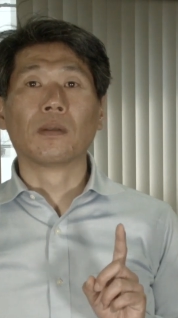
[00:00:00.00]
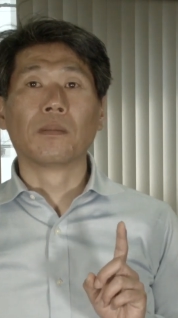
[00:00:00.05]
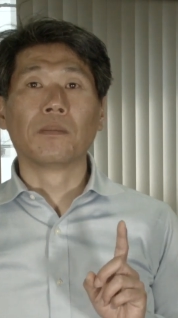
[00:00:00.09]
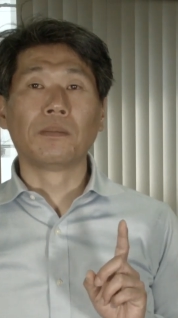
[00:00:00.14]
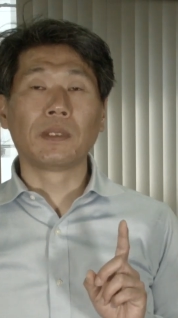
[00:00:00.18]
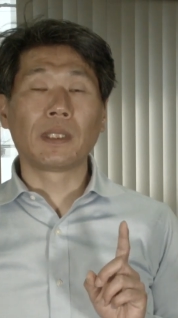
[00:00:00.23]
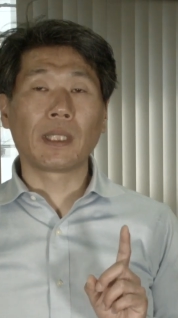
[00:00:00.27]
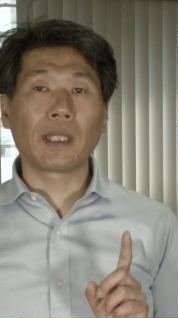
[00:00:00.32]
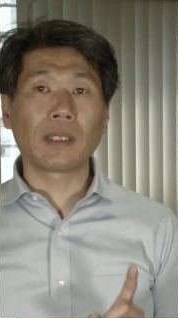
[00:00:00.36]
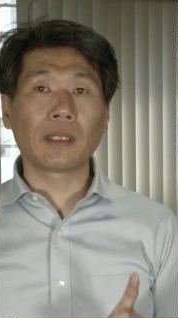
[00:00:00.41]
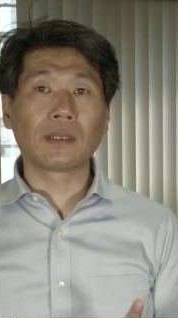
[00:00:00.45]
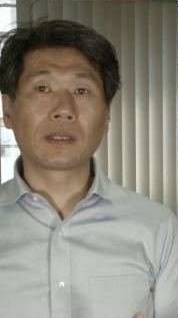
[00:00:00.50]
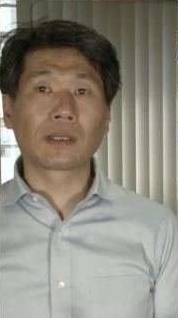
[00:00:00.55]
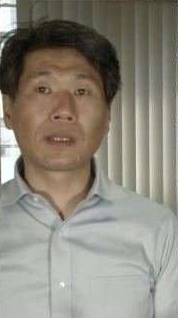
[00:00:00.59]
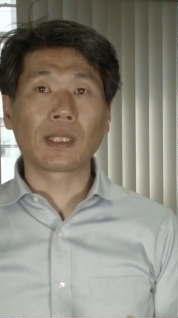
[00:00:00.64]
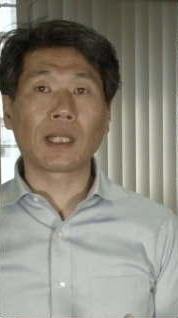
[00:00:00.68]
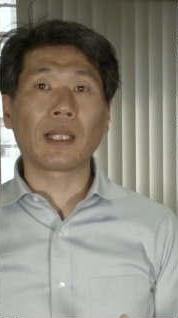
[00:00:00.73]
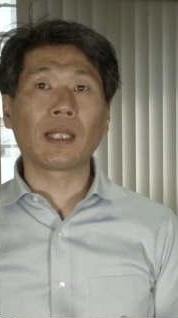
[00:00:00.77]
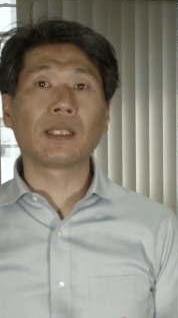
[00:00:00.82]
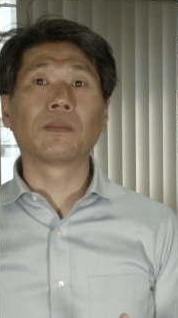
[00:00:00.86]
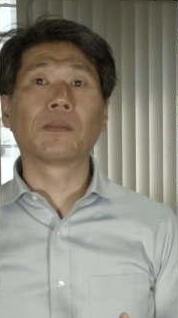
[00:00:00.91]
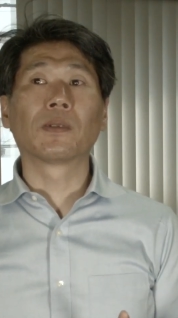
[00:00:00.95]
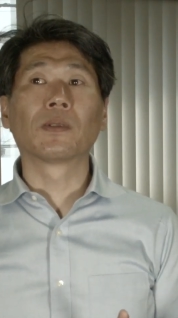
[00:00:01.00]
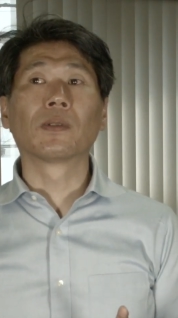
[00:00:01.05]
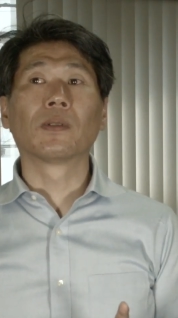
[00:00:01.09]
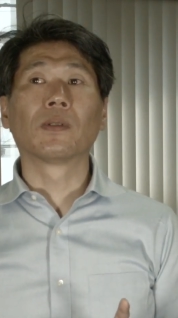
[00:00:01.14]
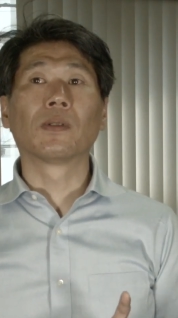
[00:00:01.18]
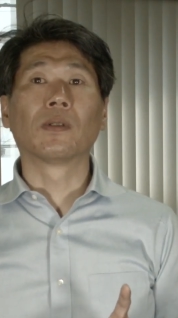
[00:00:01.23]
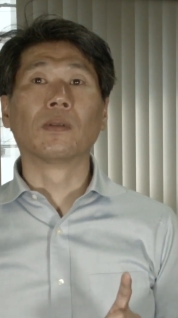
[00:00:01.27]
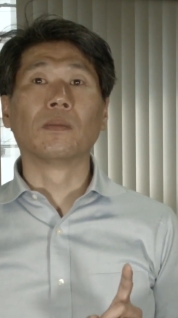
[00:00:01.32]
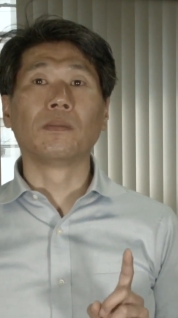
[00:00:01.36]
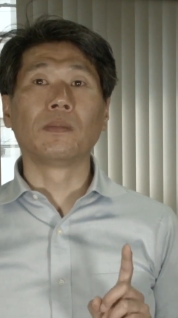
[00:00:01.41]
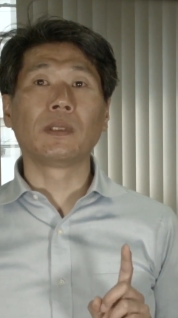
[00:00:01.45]
見えづらいも
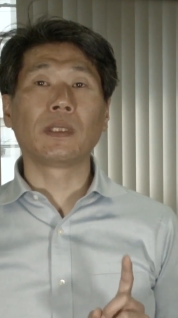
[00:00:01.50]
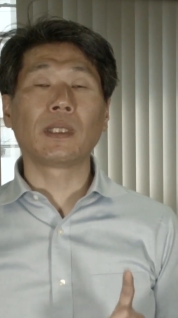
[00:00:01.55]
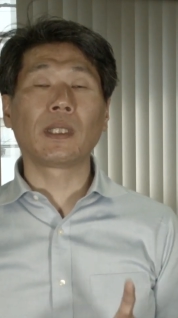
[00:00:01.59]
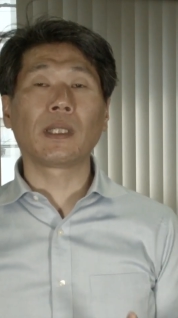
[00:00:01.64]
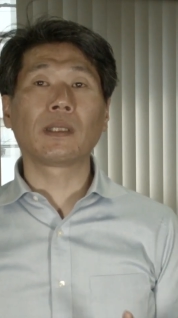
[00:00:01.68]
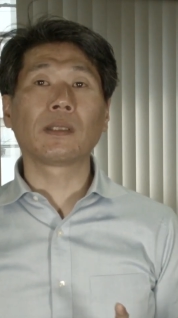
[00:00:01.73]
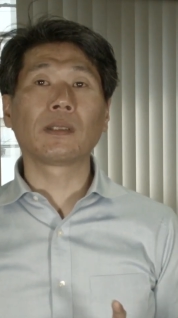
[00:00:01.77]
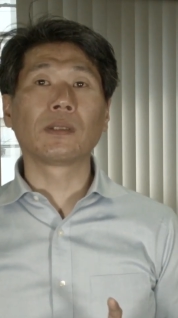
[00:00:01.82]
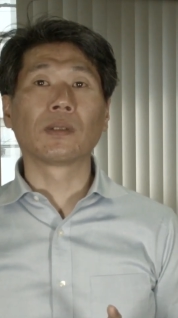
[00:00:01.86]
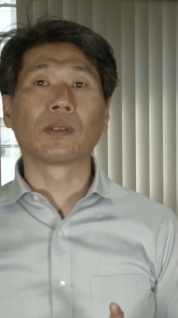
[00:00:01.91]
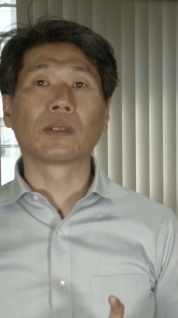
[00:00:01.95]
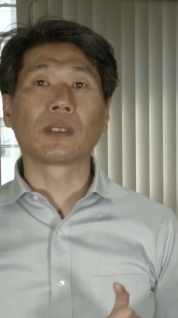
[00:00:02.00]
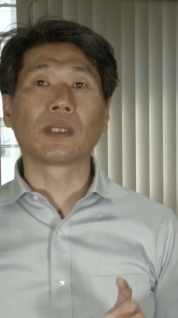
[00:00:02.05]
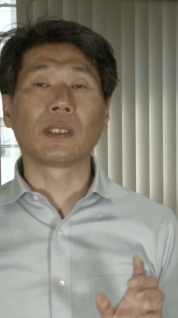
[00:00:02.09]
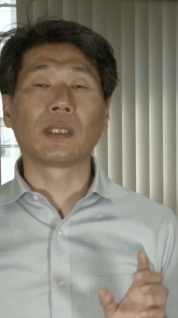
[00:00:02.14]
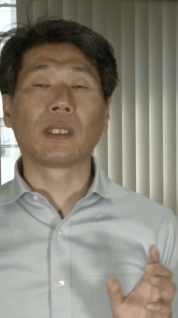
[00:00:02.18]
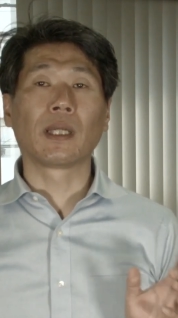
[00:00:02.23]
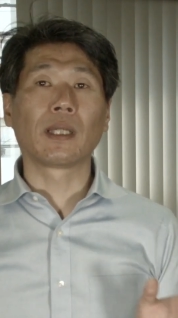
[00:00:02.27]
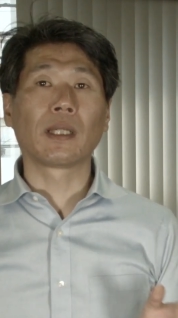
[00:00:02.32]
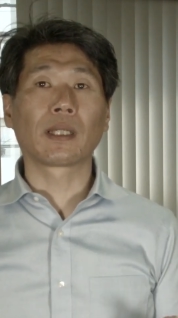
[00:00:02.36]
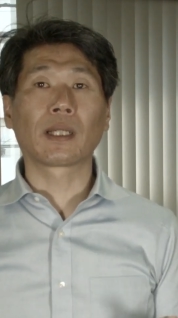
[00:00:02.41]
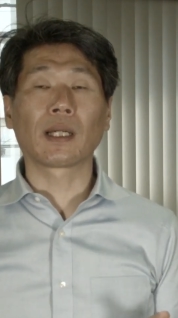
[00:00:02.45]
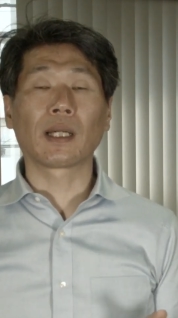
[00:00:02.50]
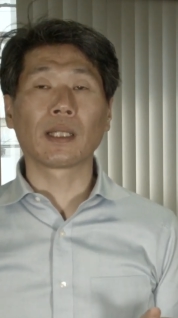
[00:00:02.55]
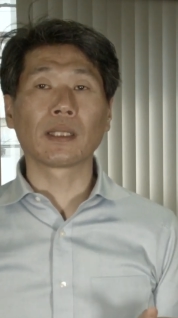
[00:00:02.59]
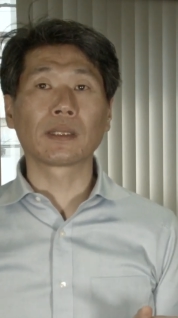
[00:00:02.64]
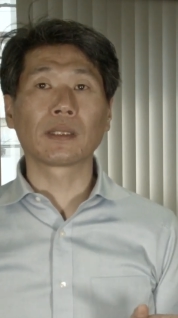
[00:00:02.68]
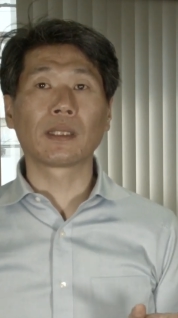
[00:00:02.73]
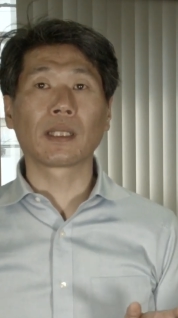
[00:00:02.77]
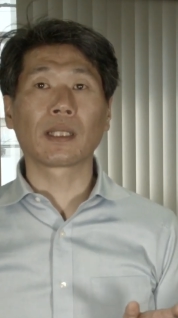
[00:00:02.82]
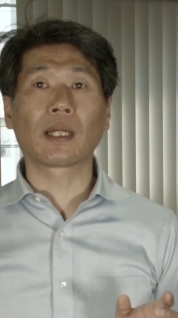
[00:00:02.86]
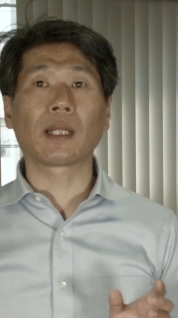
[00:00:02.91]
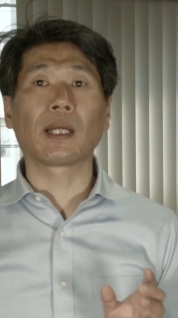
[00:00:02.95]
のを見えるように変換さ
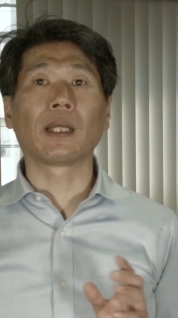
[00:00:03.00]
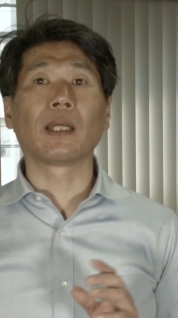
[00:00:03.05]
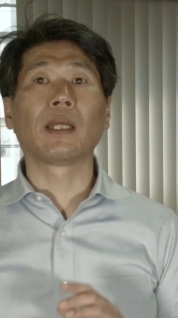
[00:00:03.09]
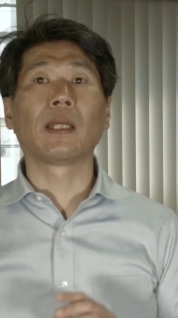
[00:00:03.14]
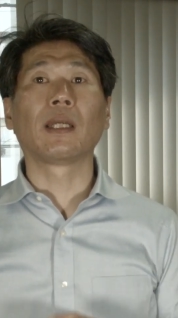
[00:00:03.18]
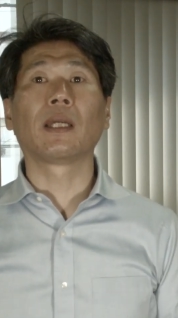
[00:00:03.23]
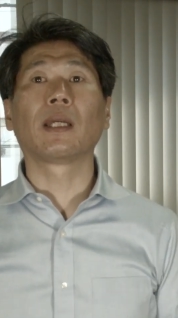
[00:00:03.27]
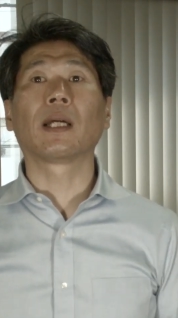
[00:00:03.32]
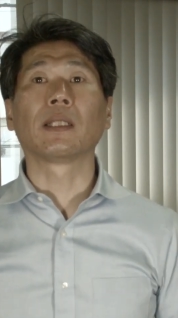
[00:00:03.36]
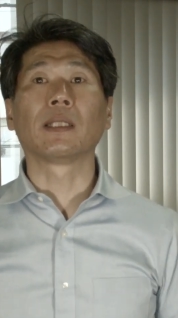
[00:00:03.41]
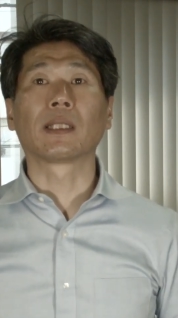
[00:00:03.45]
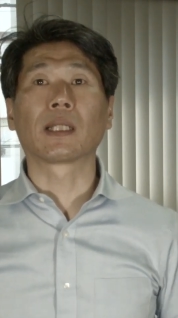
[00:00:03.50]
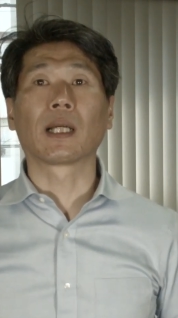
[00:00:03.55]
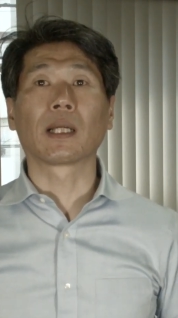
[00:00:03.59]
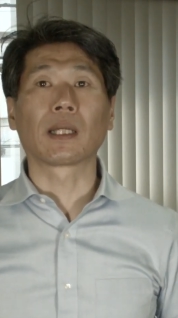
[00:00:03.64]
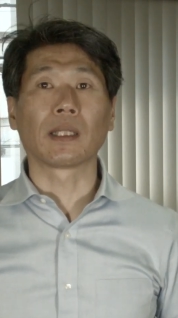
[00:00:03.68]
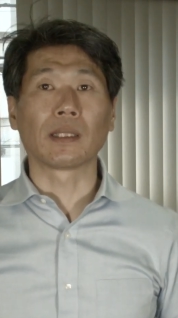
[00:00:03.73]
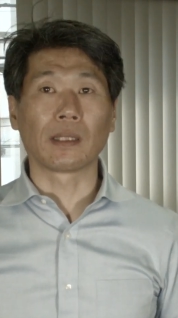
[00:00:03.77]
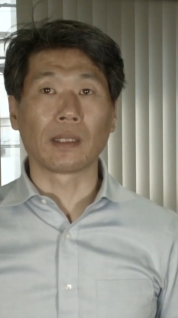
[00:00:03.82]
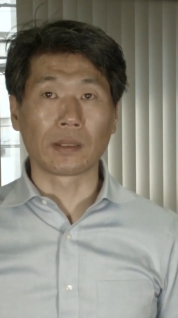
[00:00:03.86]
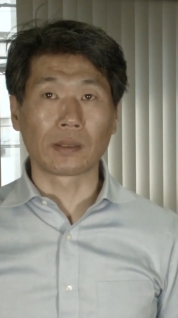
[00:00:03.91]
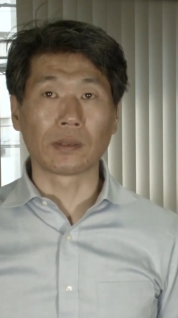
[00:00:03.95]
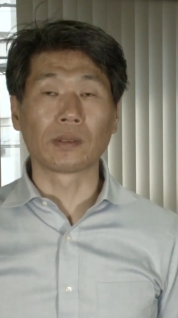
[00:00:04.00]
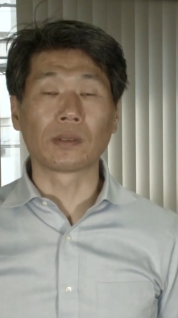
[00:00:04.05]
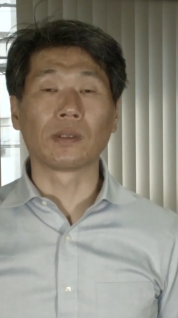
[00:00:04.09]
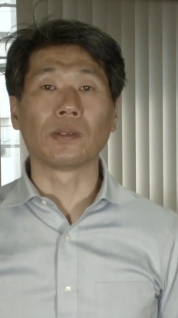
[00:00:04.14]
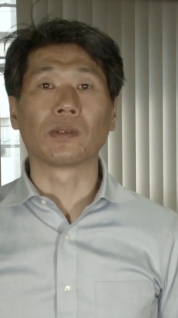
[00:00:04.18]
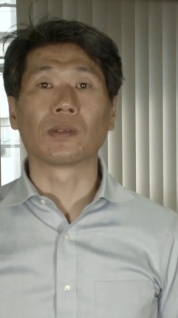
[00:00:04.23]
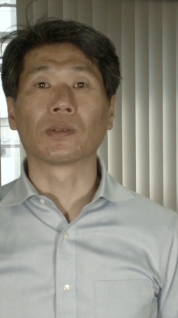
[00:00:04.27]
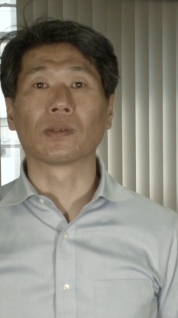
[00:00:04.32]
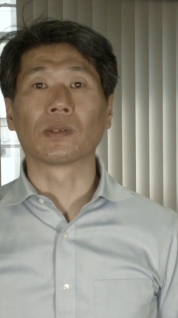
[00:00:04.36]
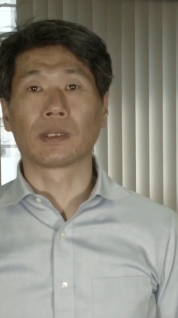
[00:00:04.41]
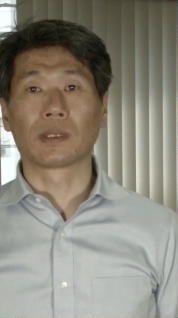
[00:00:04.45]
せていくから AI にかけていくっ
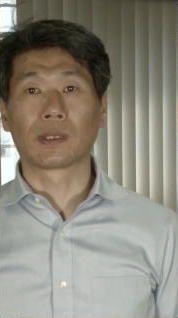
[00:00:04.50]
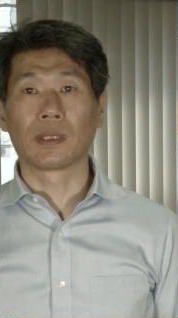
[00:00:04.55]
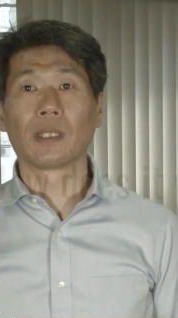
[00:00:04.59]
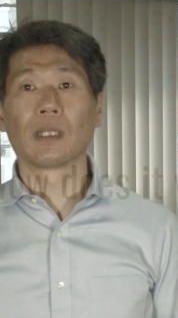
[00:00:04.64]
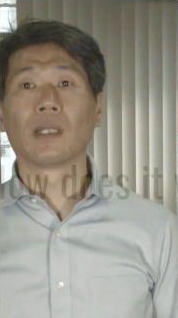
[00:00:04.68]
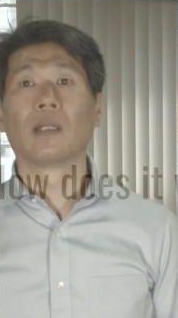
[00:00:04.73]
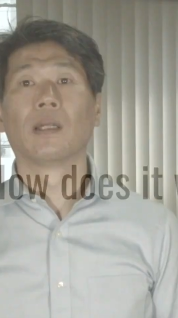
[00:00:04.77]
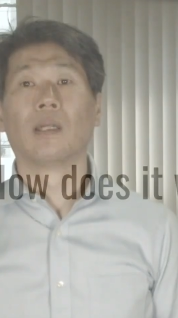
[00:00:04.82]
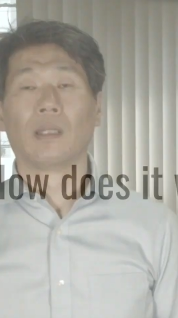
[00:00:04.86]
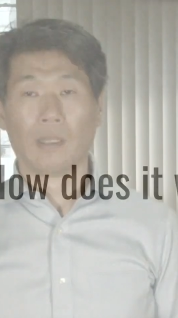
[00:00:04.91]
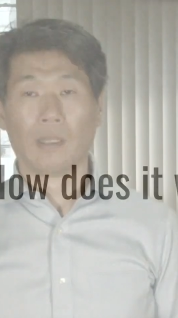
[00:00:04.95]
ていうことですね。